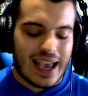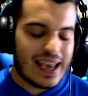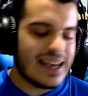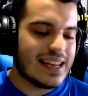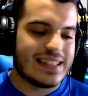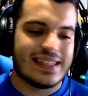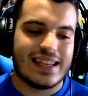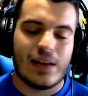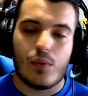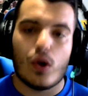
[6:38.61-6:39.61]
Helena
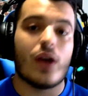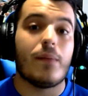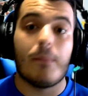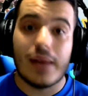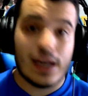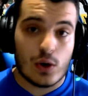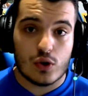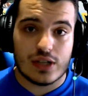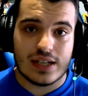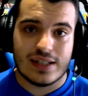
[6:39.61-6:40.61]
Cell, bueno, hay mil
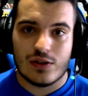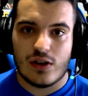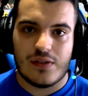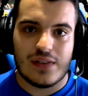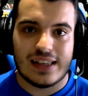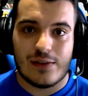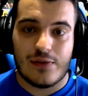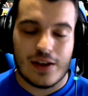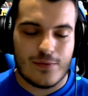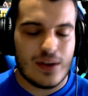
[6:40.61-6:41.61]
cosas dentro del Fatal
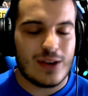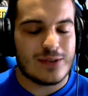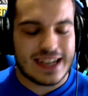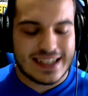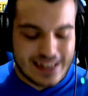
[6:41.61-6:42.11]
five way cosa que